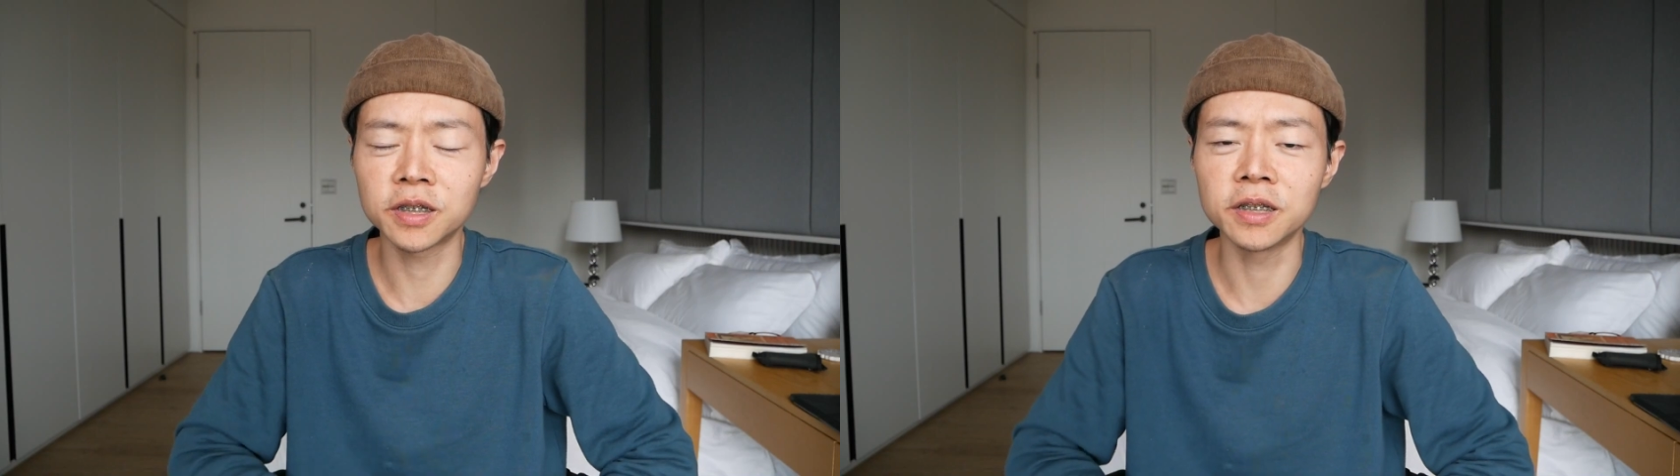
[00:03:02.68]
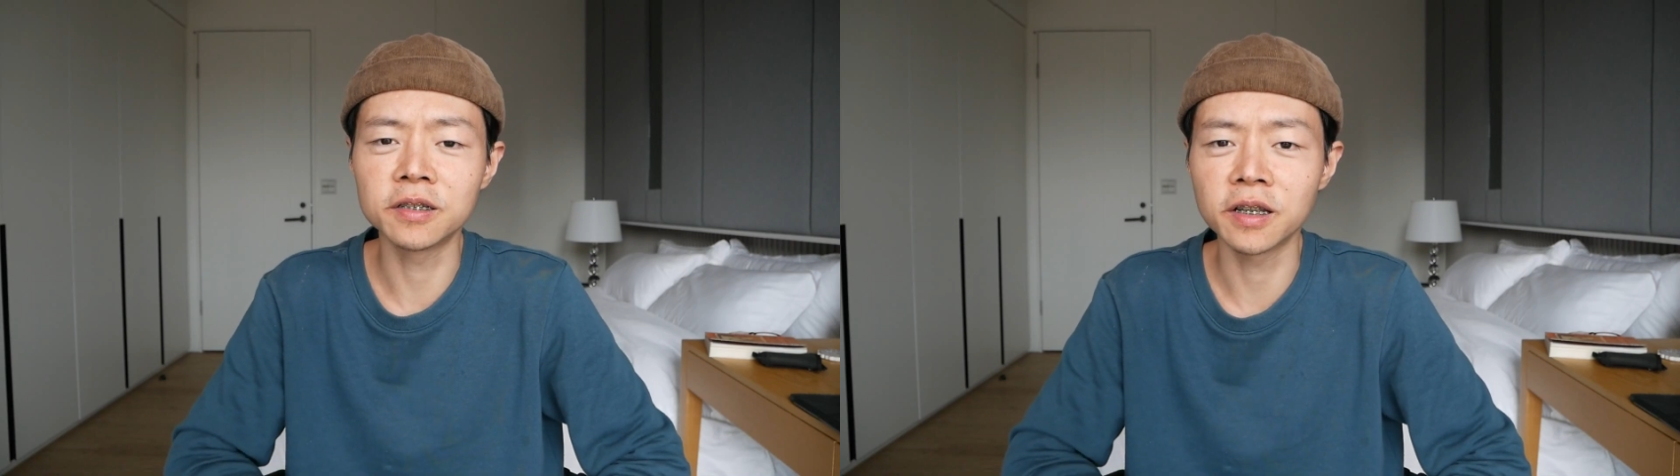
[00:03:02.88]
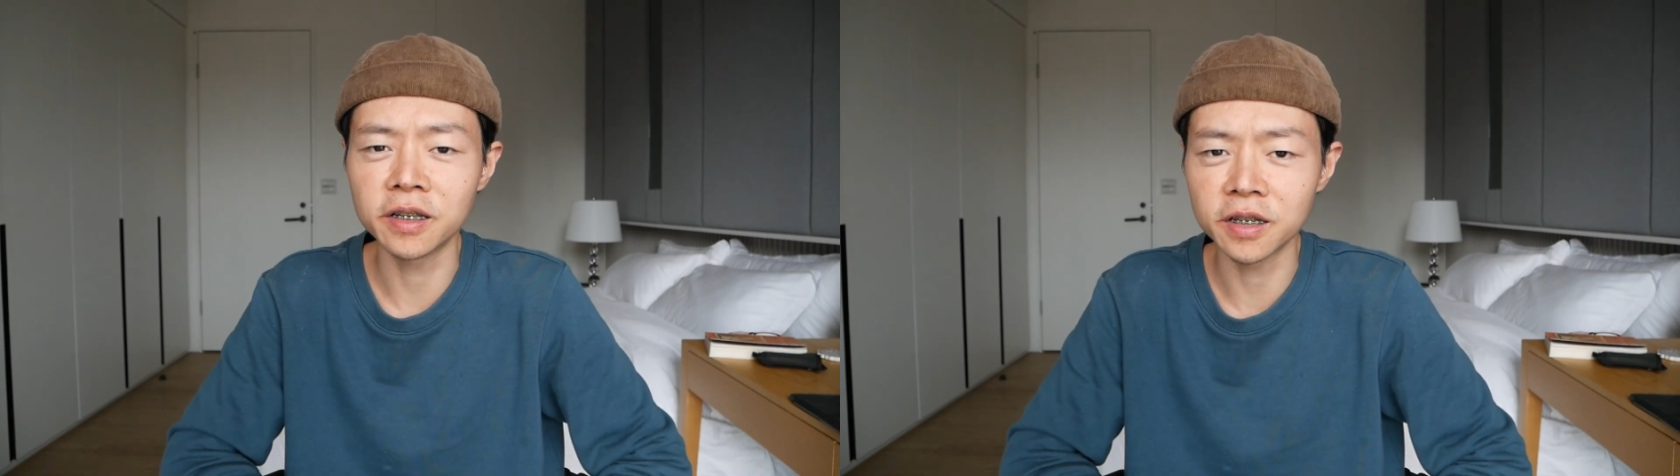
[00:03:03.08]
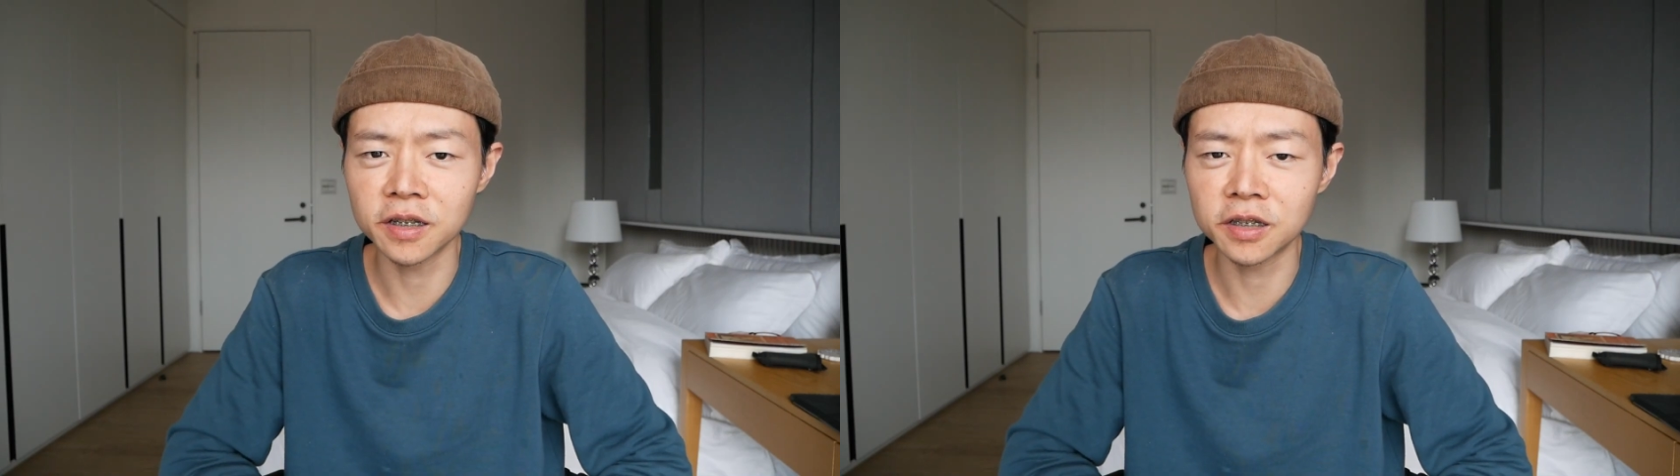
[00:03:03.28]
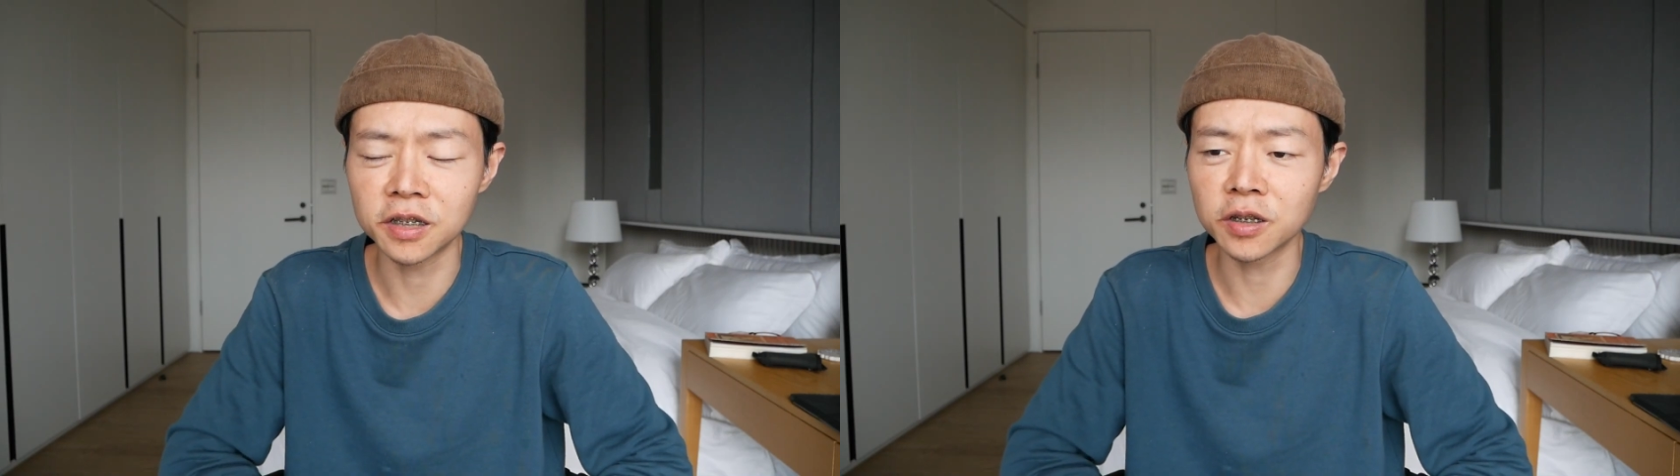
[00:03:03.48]
形成的一
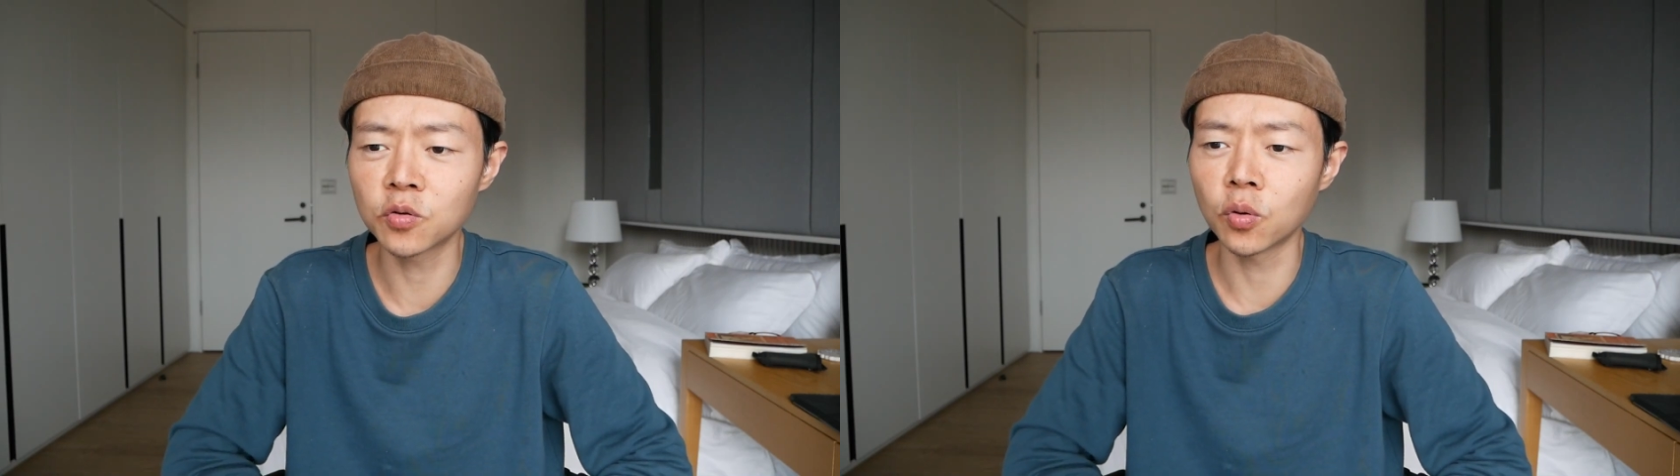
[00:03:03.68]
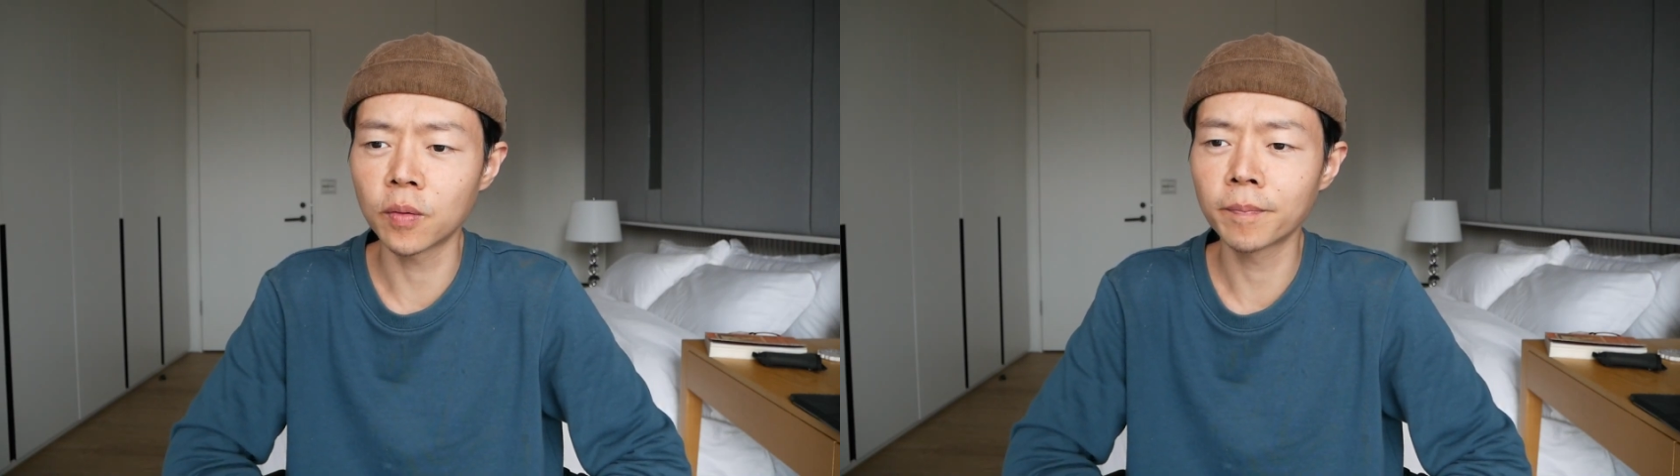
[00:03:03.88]
个结果。